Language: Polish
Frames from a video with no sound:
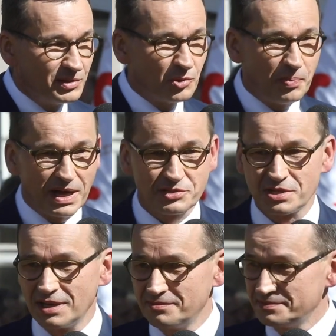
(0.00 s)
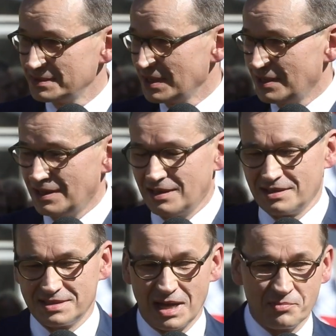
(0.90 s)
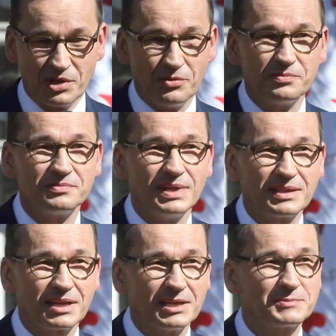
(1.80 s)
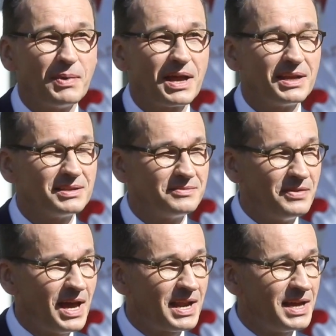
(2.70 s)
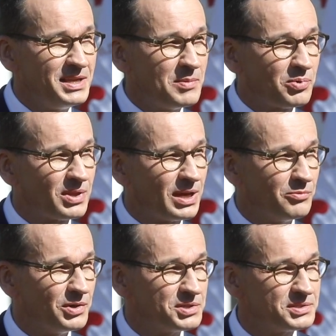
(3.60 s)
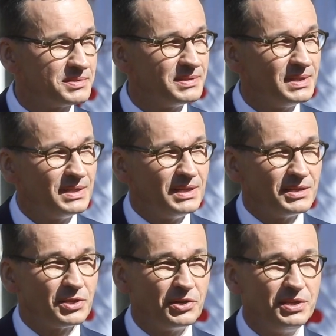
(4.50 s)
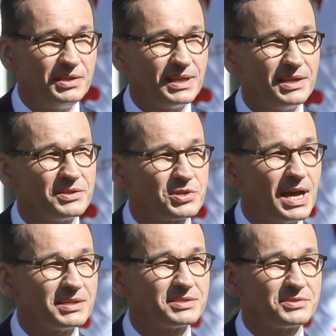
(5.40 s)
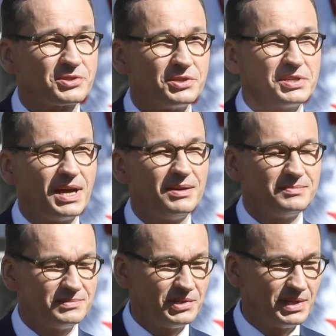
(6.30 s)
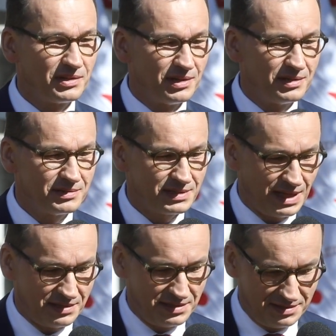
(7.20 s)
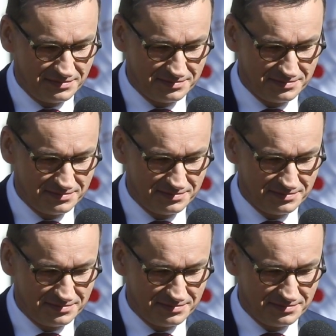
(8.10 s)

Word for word: Tu patrzę za mną na transparent wiara i niepodległość. To inny czas życia mojego taty.